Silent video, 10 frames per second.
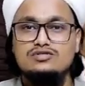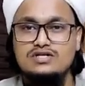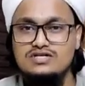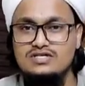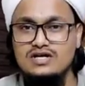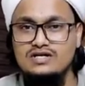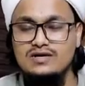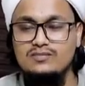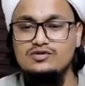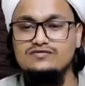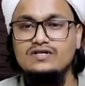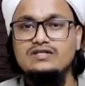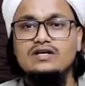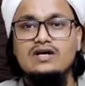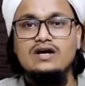उस रिश्तेदार के यहाँ पहुँचवा
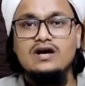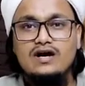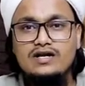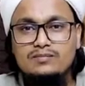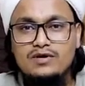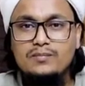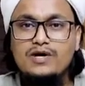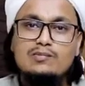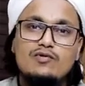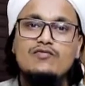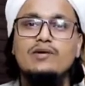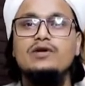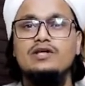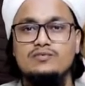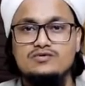दिए गरीब के पेट में वो फिर
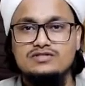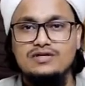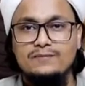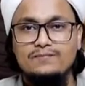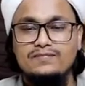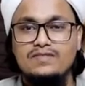भी नहीं पहुँचता